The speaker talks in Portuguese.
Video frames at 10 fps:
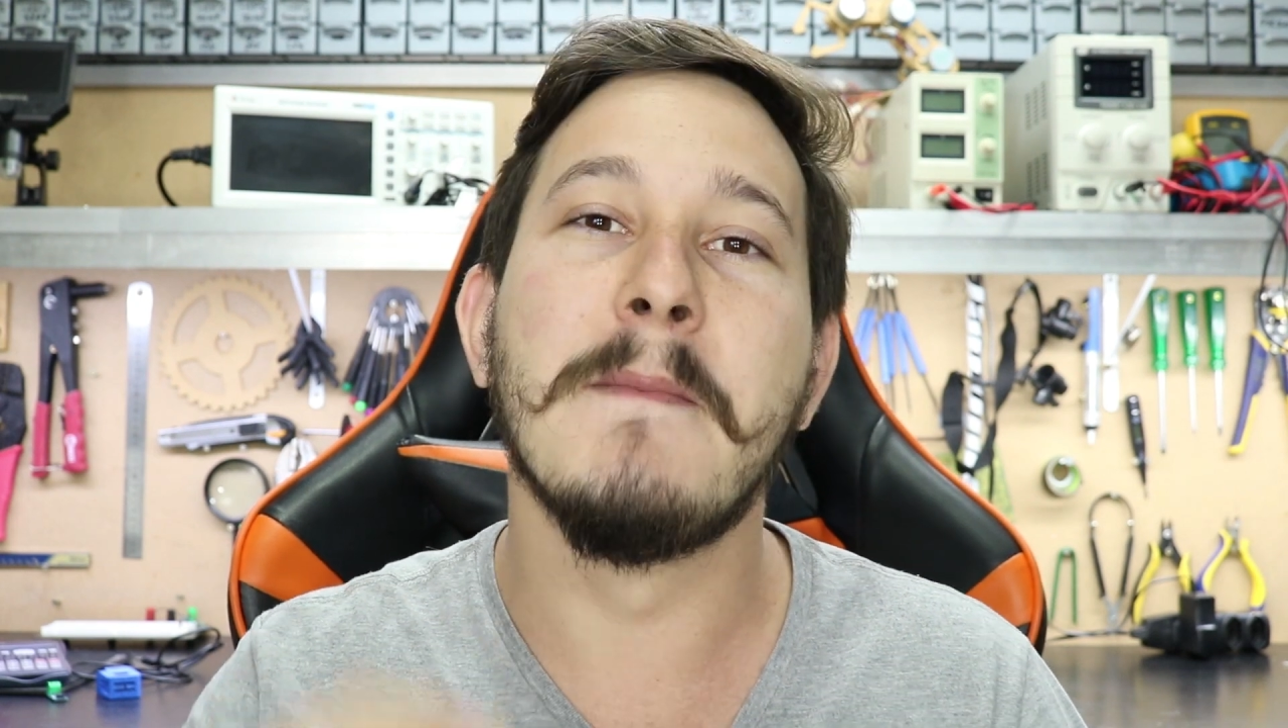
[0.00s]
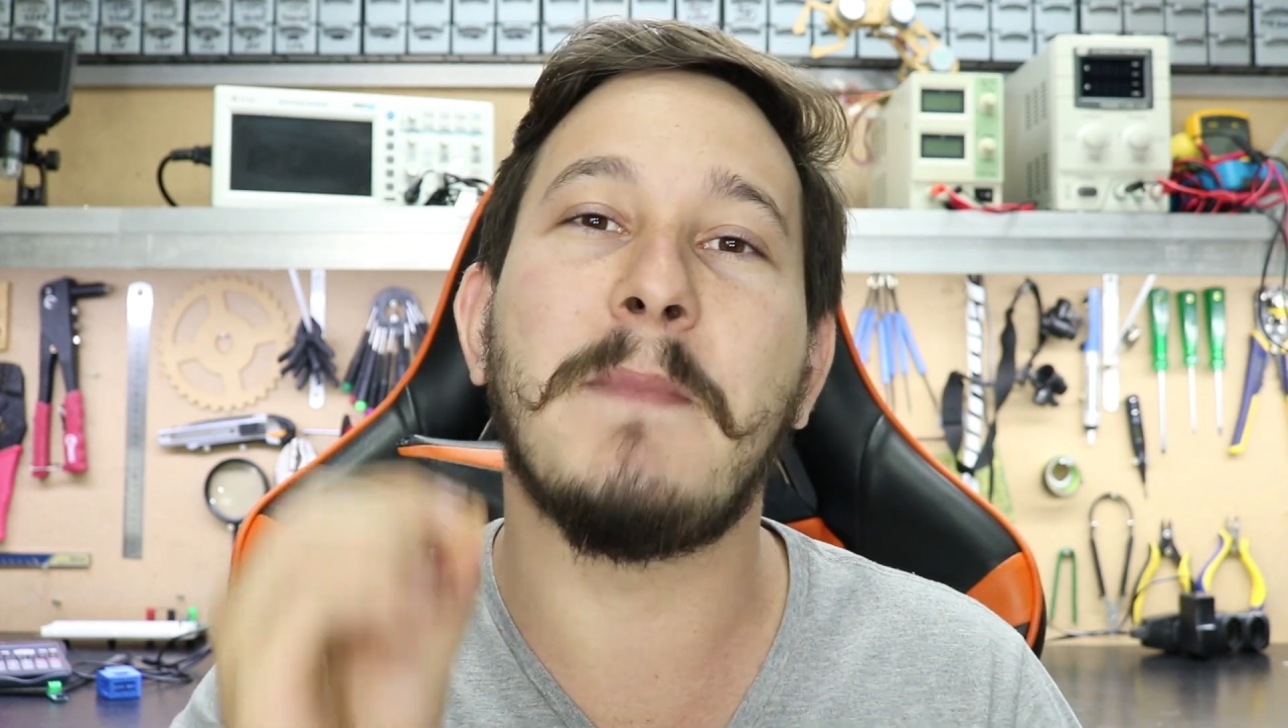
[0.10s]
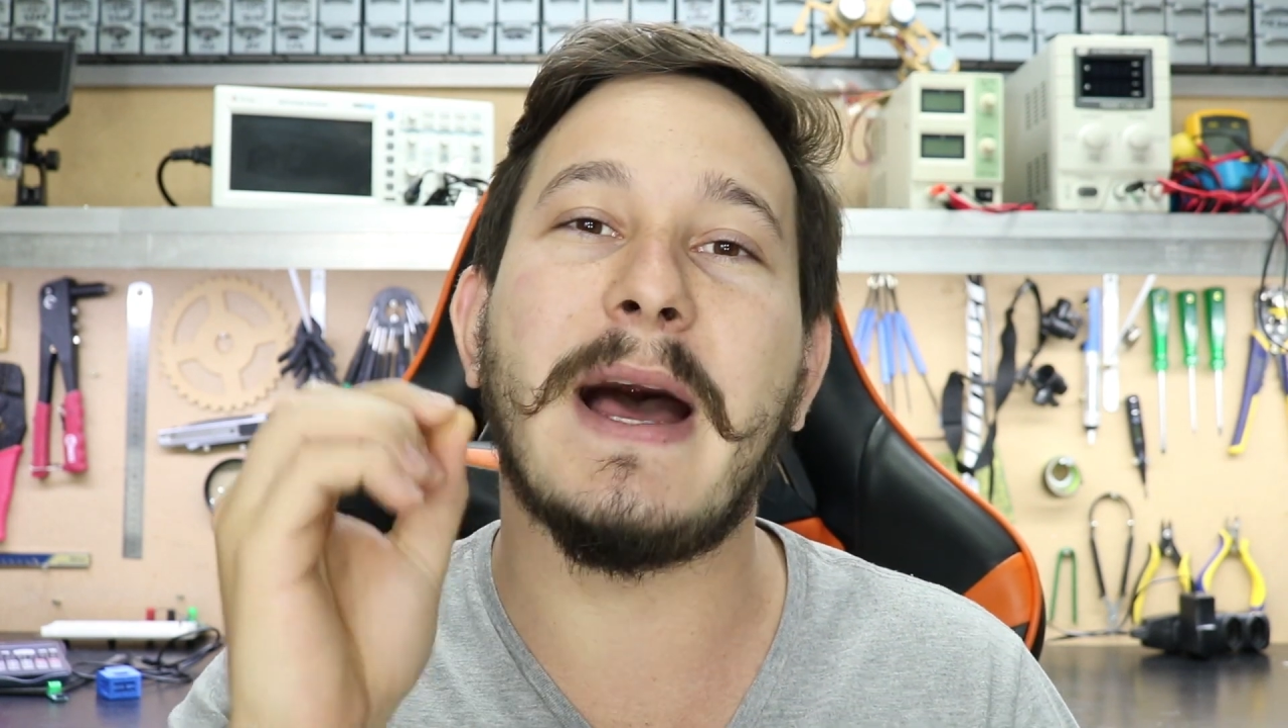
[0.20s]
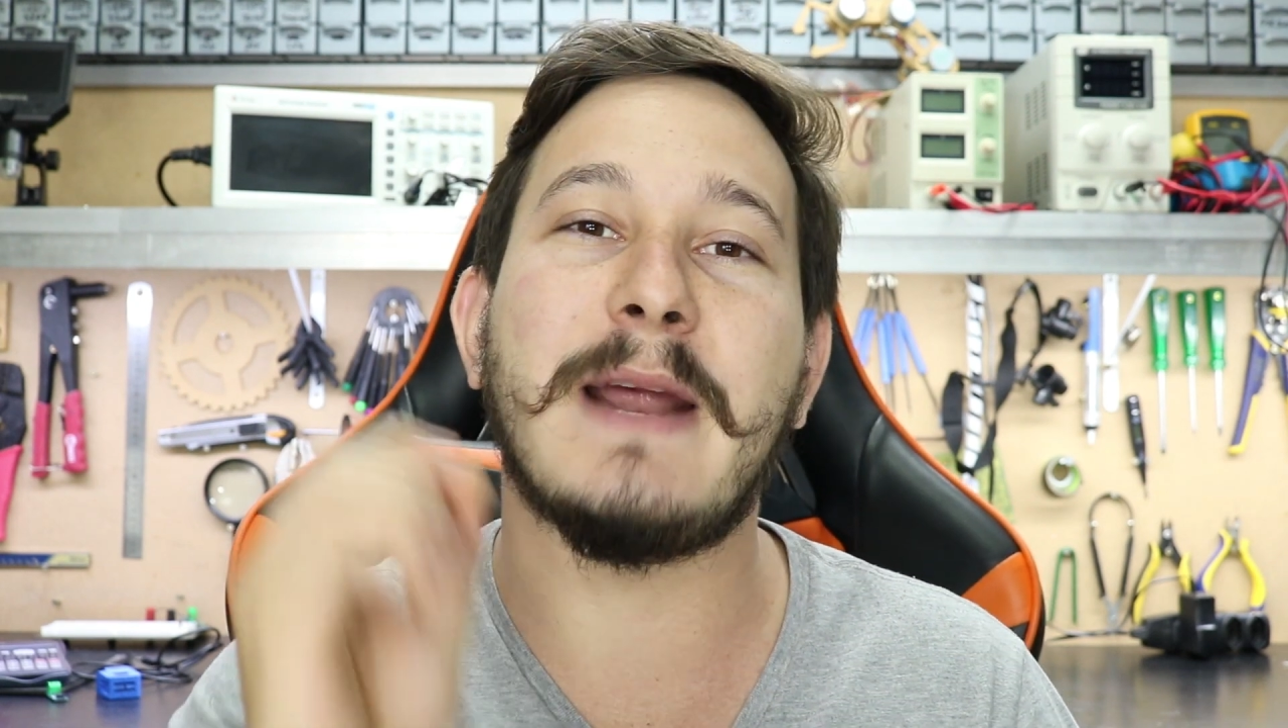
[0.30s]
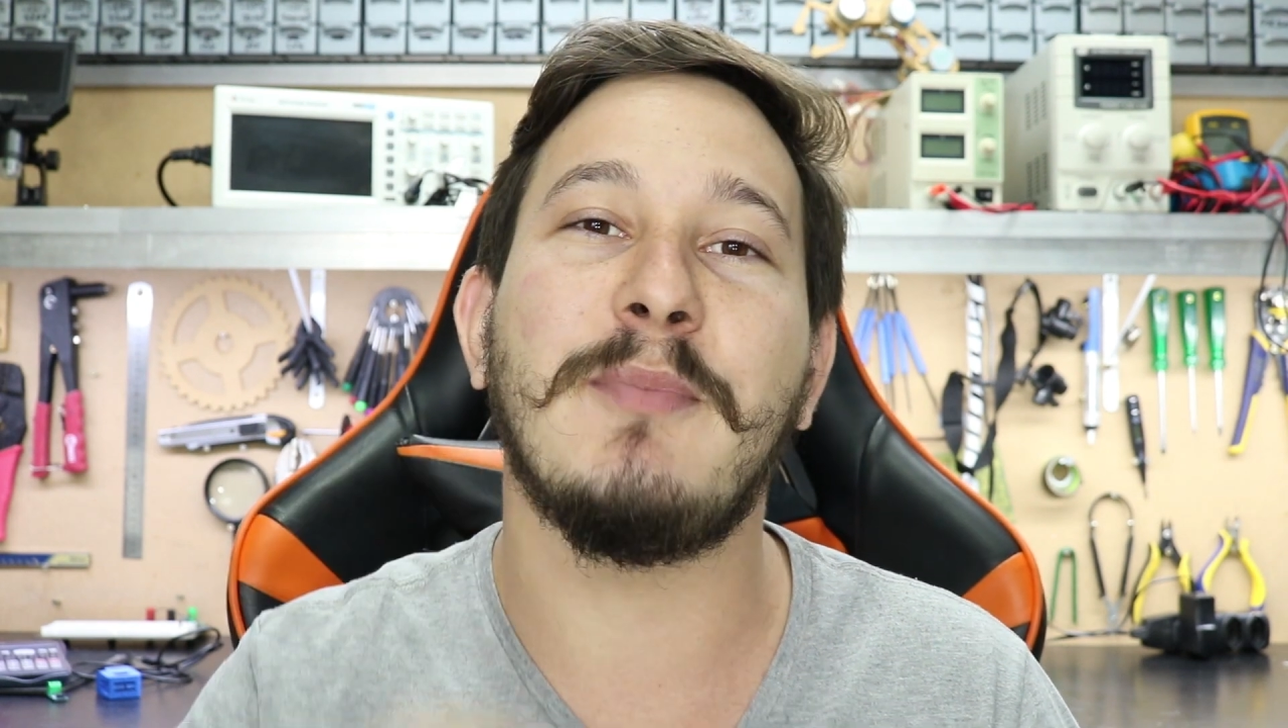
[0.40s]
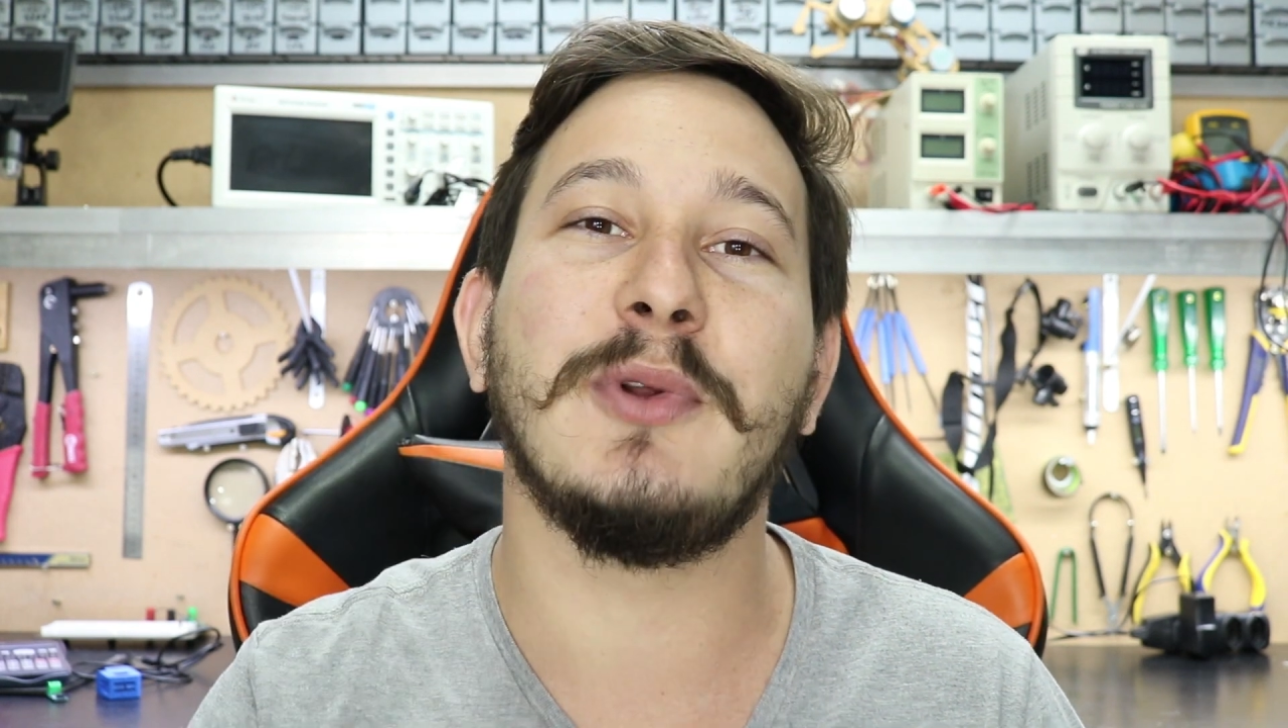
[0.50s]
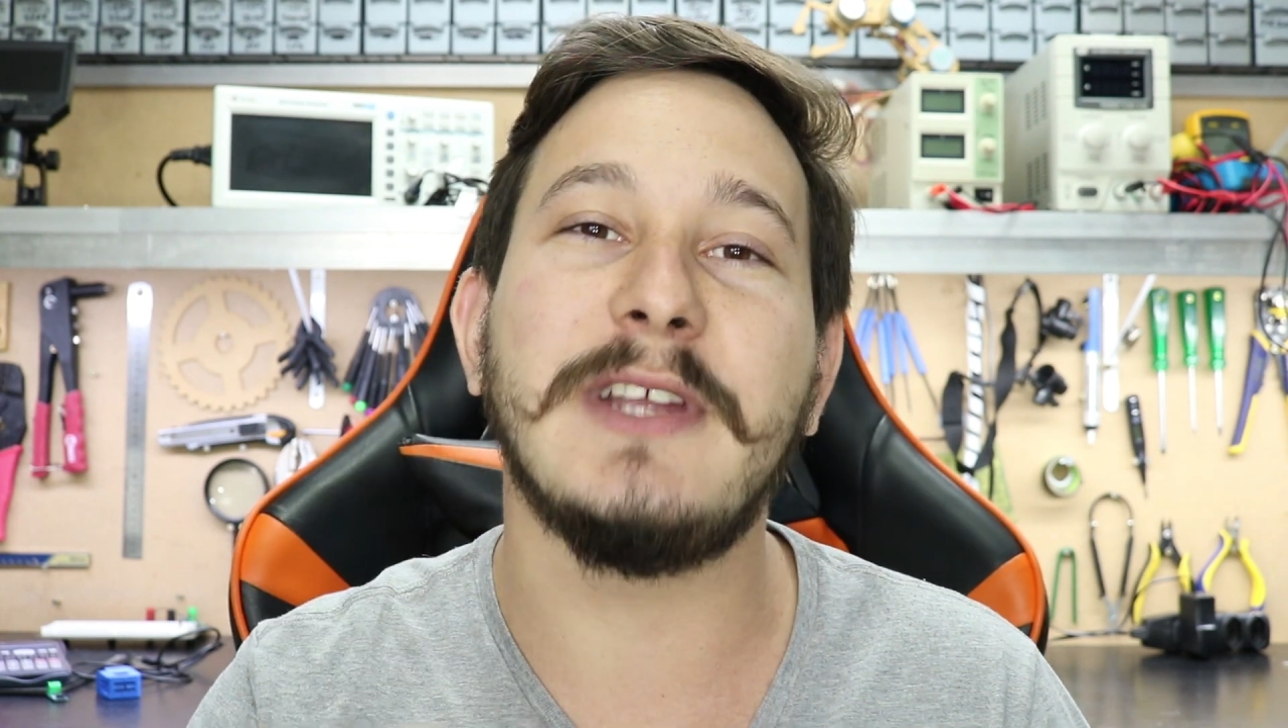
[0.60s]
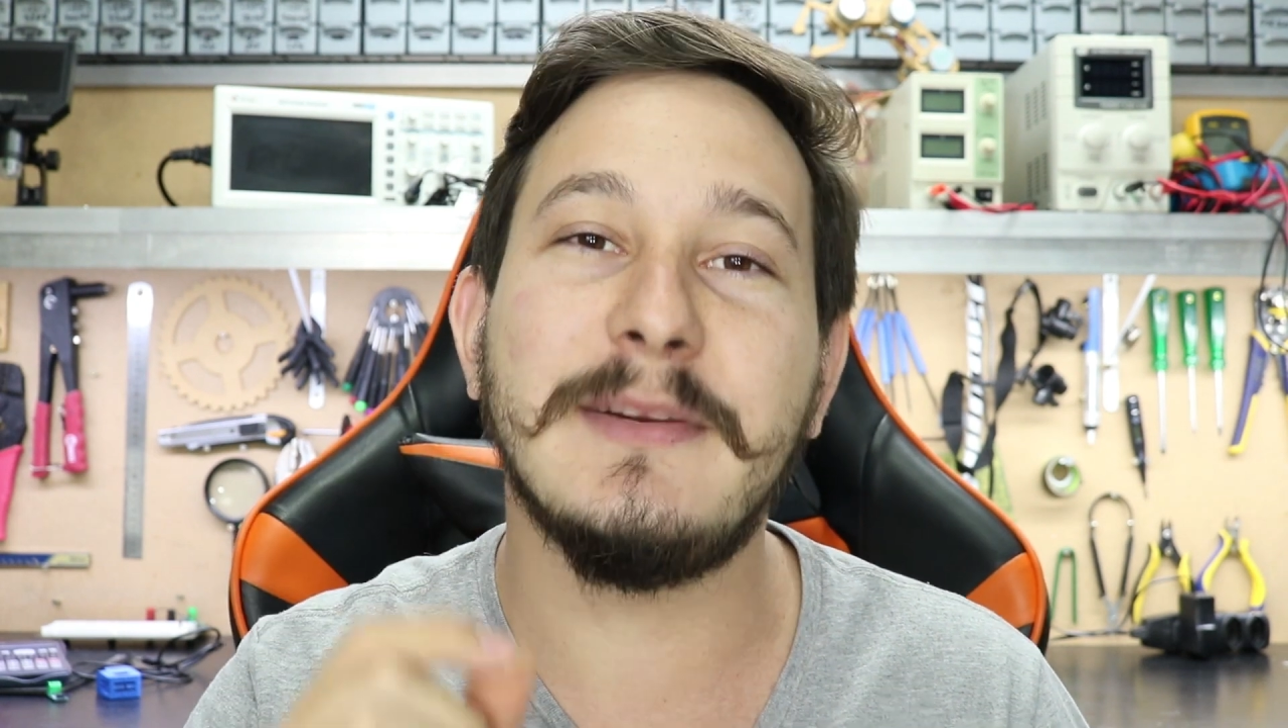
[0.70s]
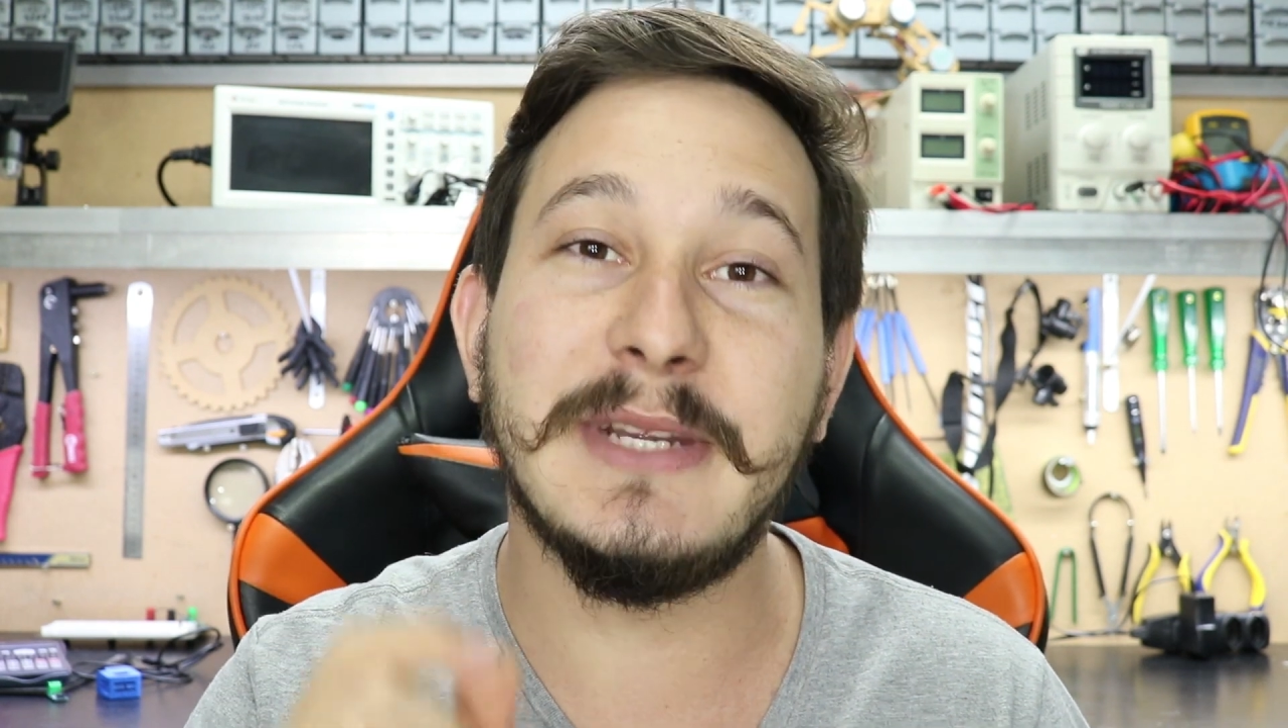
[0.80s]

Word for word: para poder